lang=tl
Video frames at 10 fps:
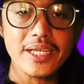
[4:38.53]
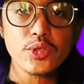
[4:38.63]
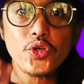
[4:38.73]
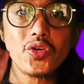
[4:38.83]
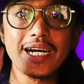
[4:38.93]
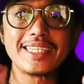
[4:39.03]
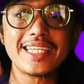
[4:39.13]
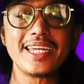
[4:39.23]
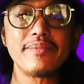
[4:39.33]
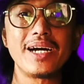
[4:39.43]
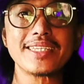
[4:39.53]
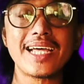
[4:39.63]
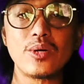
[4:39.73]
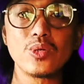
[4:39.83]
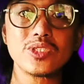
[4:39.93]
Ito yung kanta ng mga
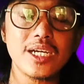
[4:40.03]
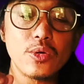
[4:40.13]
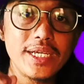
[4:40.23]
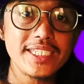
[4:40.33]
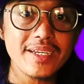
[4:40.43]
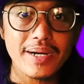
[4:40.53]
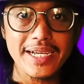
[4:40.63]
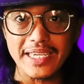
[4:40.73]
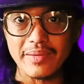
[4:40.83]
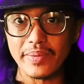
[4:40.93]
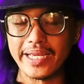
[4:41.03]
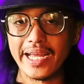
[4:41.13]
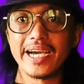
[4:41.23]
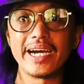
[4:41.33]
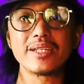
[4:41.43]
taong sawi sa pag-ibig
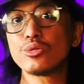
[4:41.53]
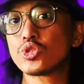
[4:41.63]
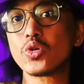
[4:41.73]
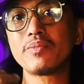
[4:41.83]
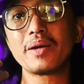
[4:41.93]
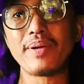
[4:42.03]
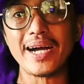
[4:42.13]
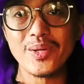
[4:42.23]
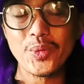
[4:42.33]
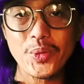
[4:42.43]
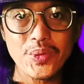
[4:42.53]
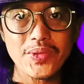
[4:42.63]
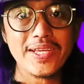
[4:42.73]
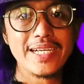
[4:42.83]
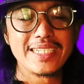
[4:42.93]
at gustong magpakalunod
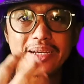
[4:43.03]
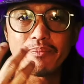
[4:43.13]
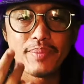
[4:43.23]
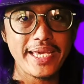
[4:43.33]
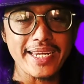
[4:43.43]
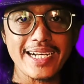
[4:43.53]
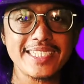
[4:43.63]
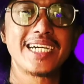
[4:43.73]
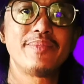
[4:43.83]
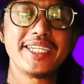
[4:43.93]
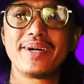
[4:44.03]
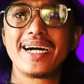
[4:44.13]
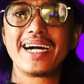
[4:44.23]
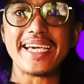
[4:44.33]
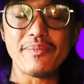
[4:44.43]
sa beer kasama ng
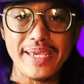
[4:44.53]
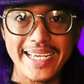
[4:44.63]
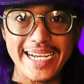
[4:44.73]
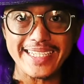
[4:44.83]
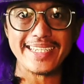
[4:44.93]
mga kaibigan.